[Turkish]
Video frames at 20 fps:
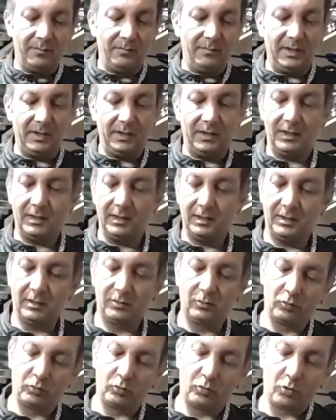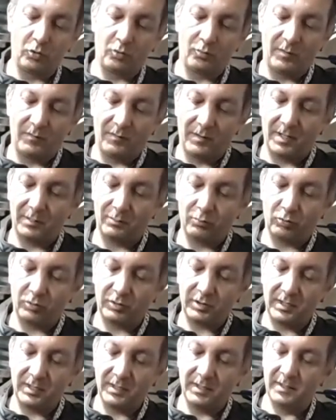bir e, koruma var
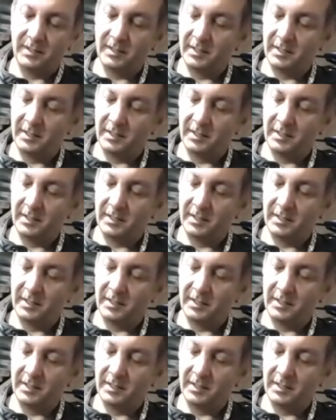burada.